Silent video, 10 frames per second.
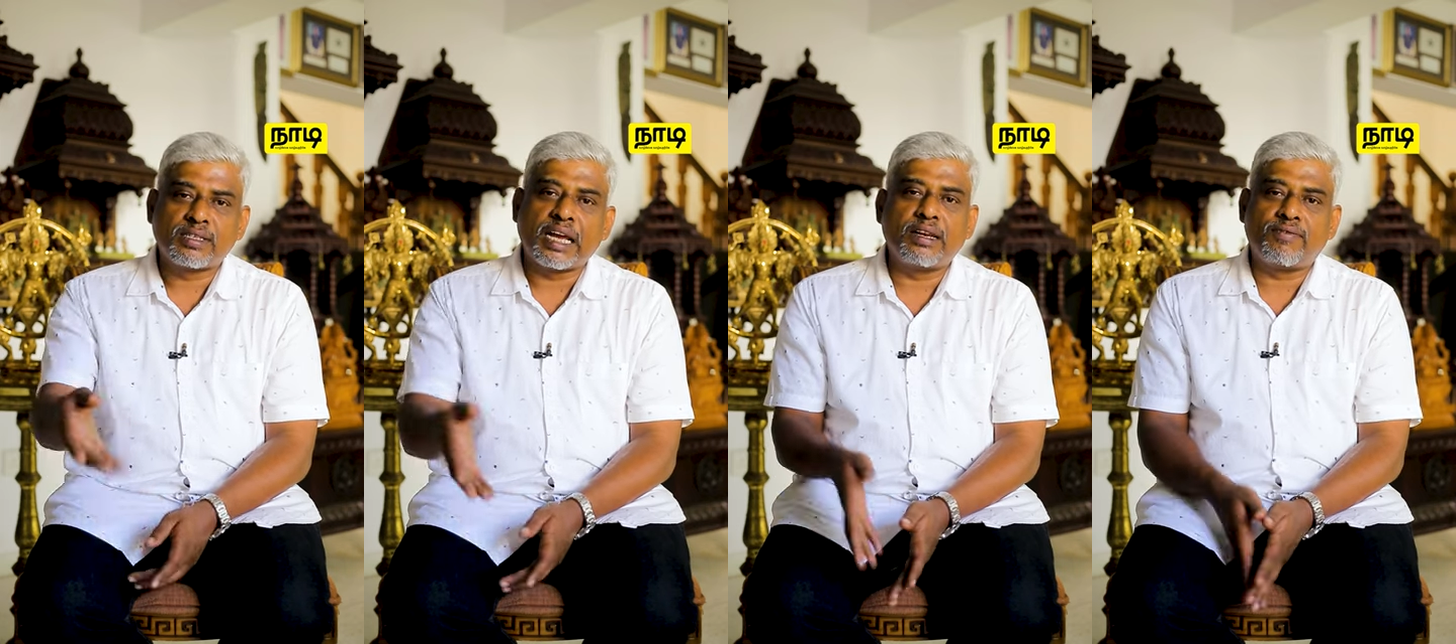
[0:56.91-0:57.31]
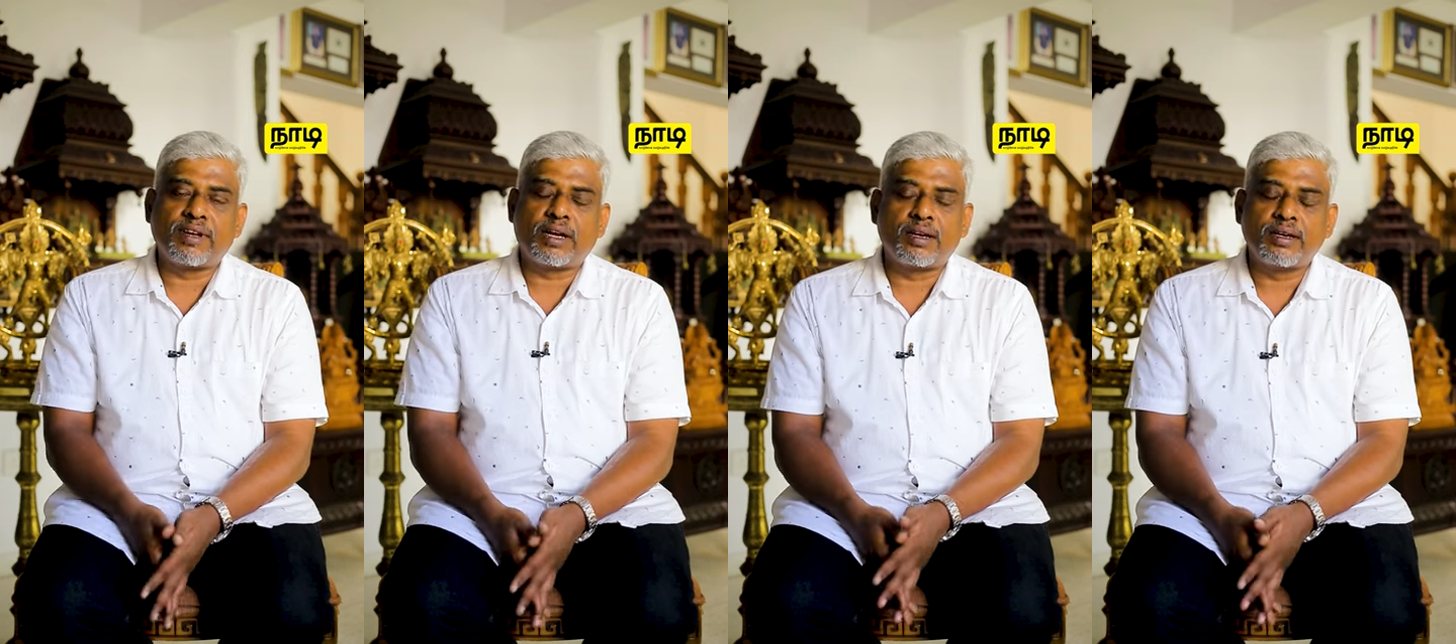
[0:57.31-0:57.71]

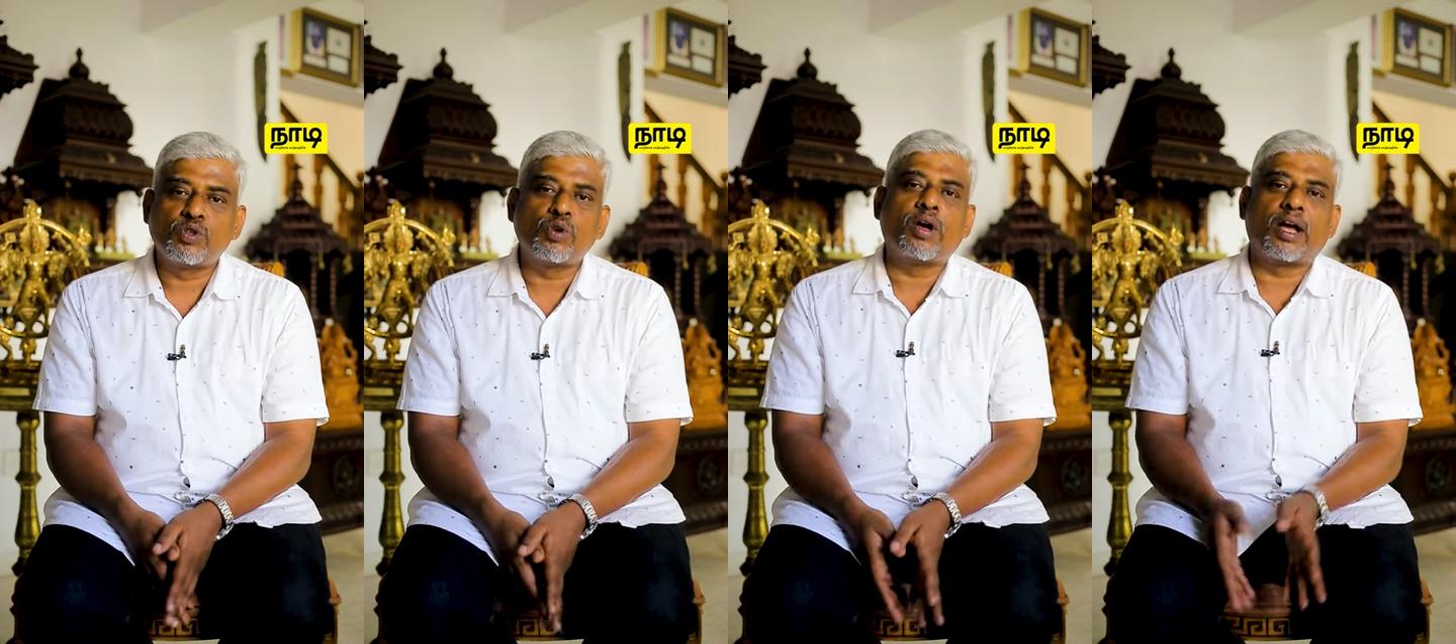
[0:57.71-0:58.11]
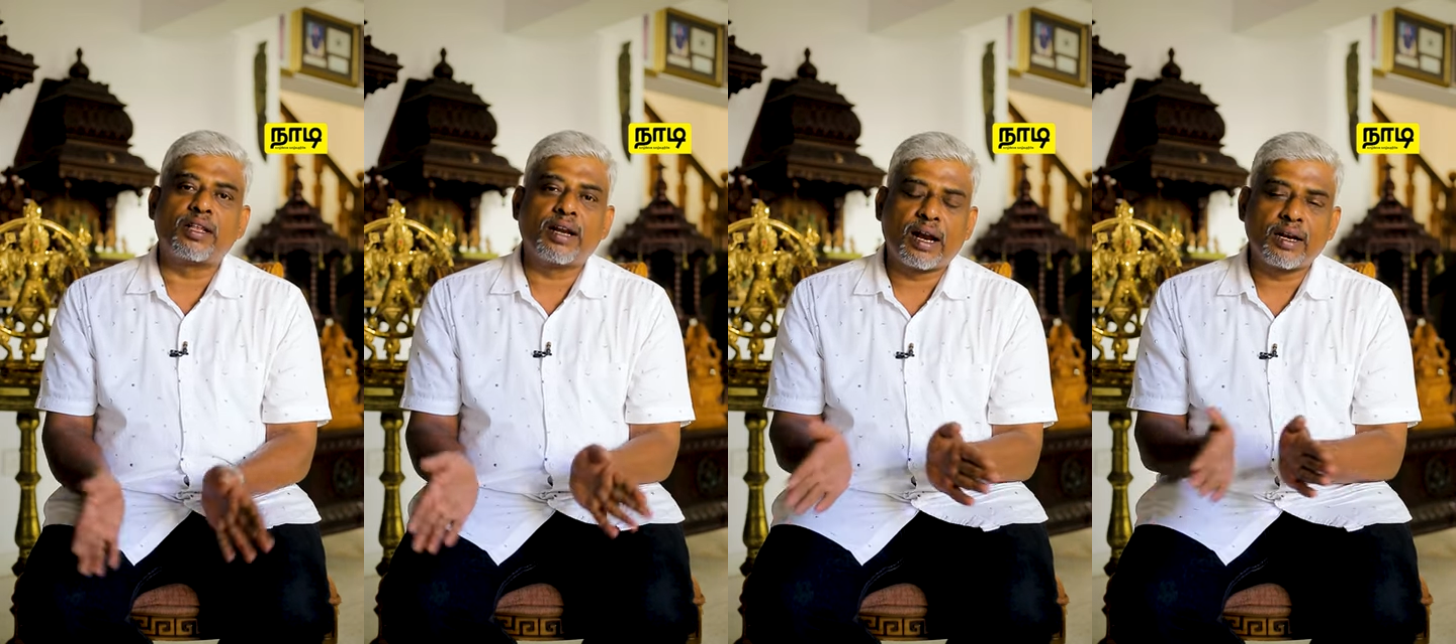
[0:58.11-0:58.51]
சயின்டிபிக்கல் ஸோ
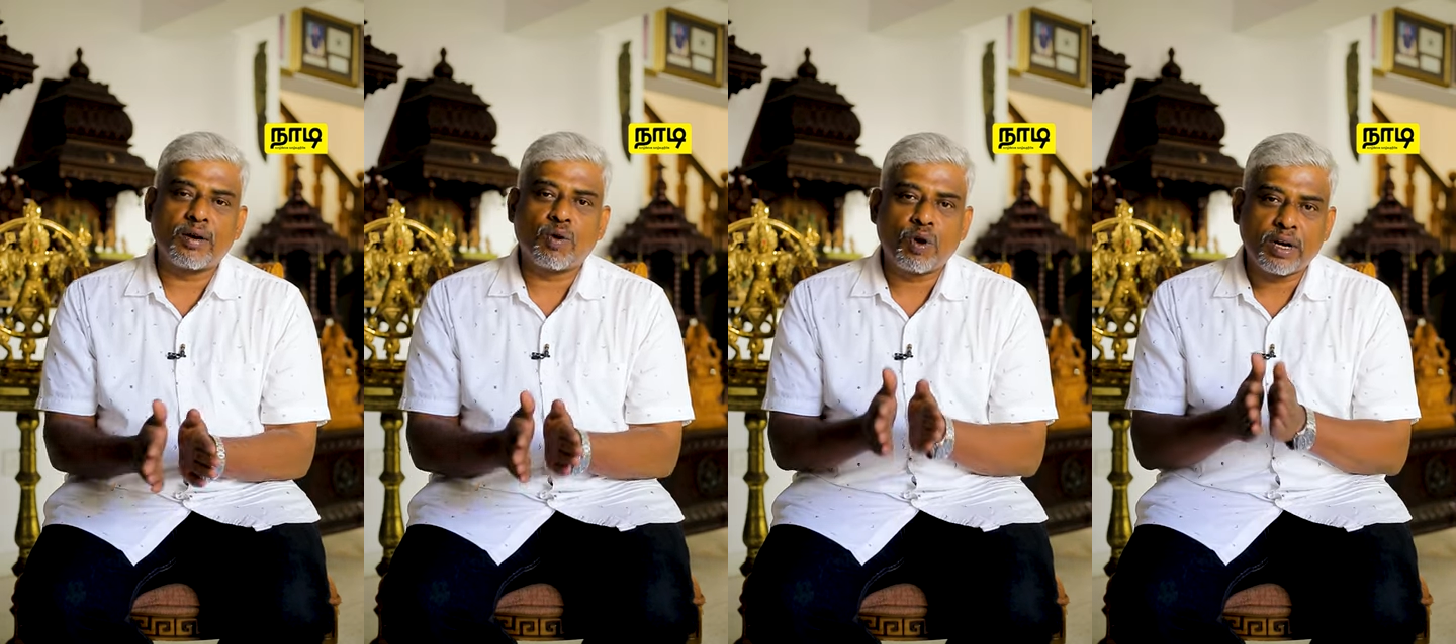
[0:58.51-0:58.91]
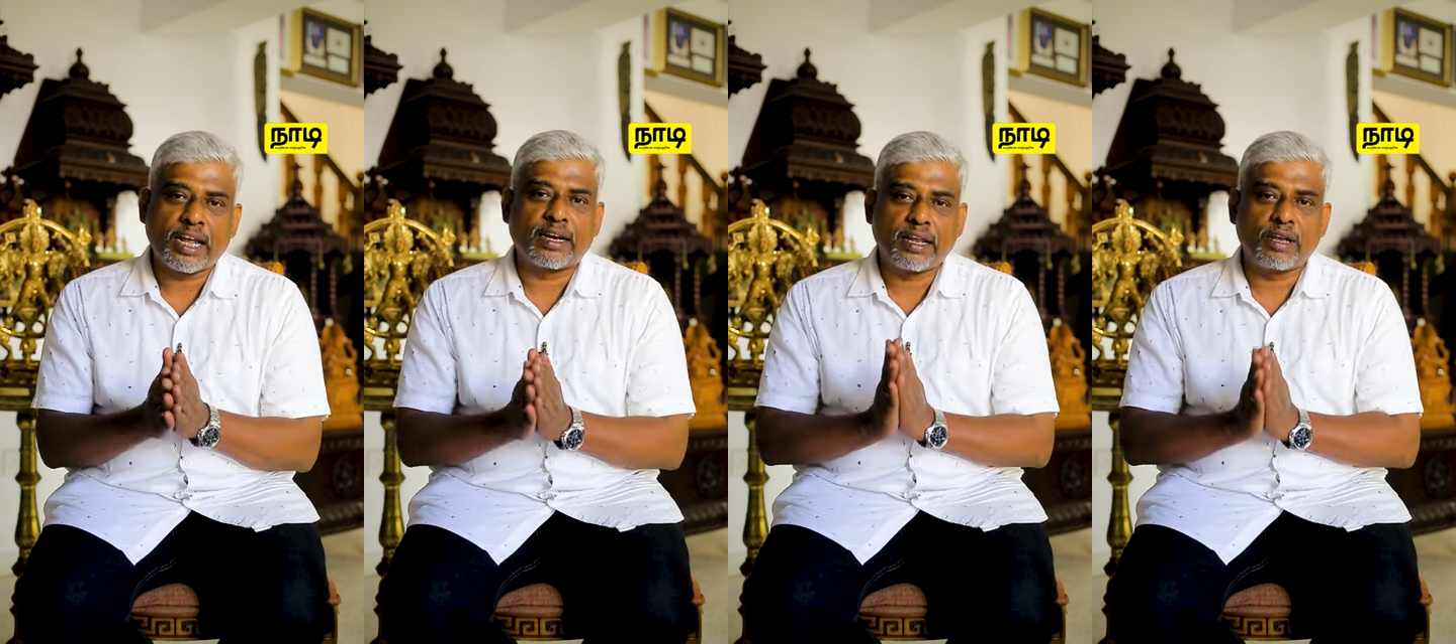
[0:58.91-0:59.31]
அதை நான் ஒரு
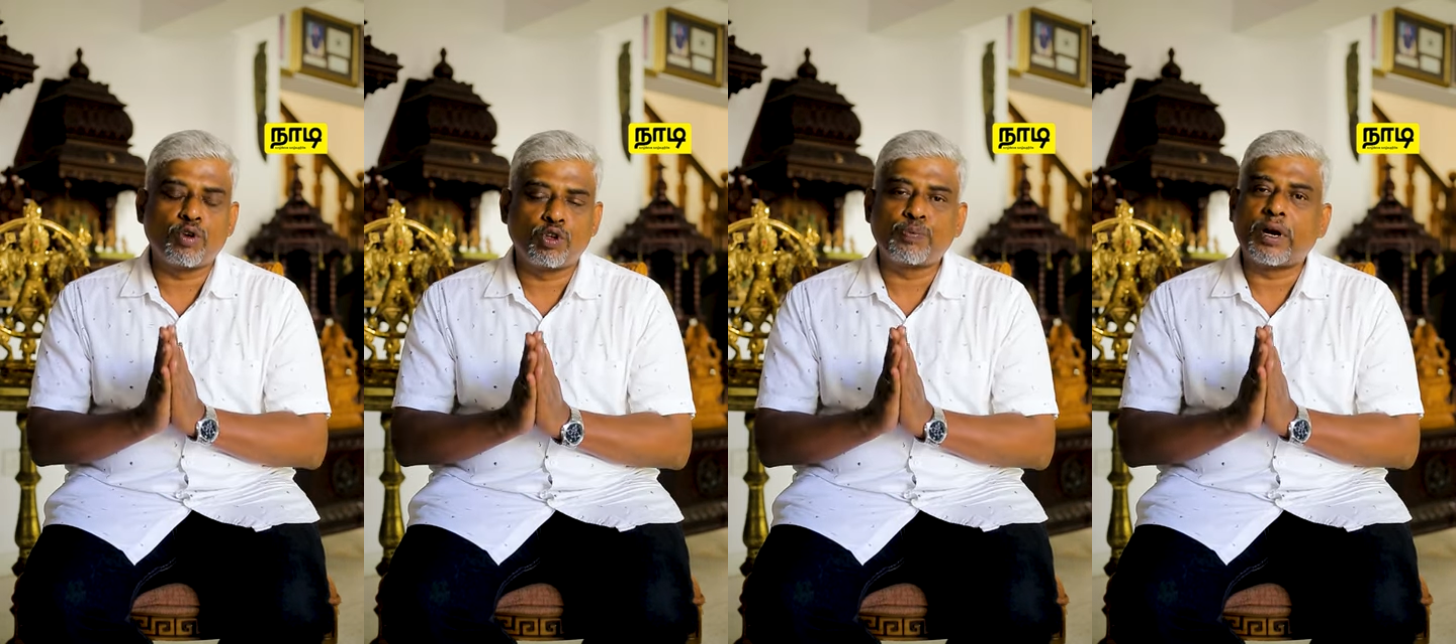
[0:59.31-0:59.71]
டெக்னிக் யூஸ்